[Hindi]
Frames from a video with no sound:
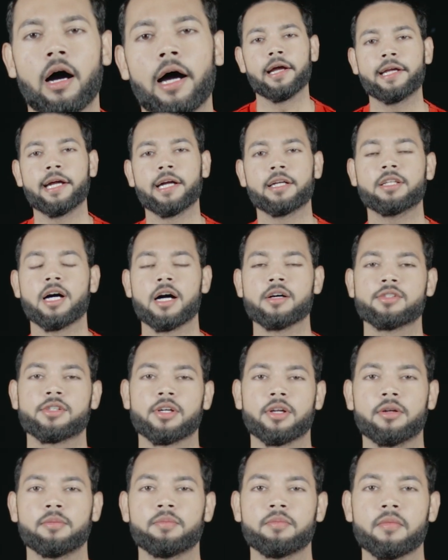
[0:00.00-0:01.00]
आई गेट द
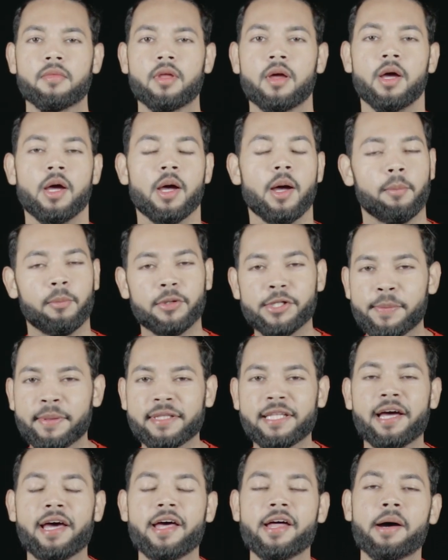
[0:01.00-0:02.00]
आंसर मुझे
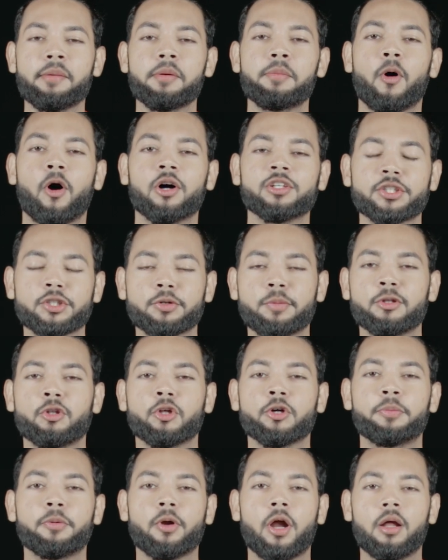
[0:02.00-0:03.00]
पता है हमें बहुत से जो
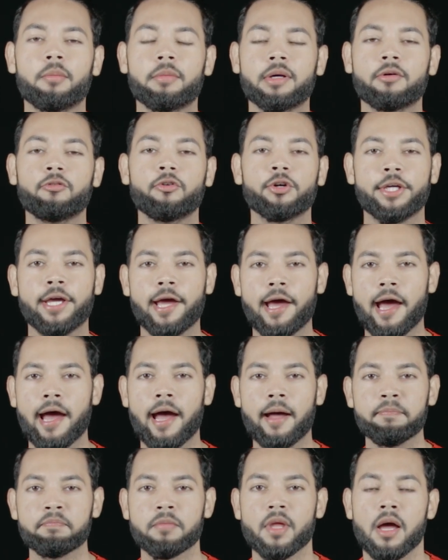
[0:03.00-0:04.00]
बंदों की प्रॉब्लम है ना वो ये है